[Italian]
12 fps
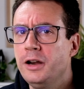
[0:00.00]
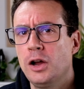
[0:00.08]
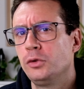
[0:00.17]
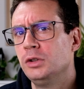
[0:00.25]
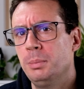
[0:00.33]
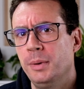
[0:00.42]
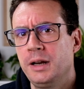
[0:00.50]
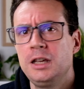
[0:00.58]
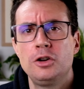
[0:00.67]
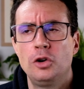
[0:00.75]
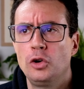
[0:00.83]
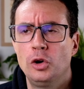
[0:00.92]
non di
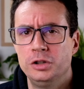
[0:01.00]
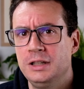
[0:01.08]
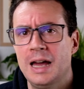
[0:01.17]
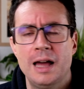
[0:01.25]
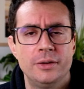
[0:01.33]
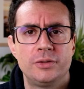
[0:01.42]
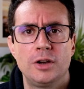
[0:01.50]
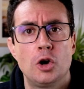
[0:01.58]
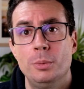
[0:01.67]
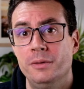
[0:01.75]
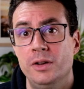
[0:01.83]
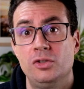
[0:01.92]
pericolo o di ansia
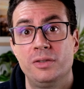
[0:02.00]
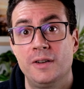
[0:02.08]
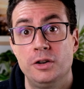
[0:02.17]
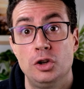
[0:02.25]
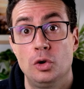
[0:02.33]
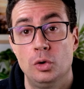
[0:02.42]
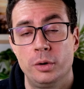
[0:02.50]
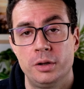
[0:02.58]
come invece fanno i colori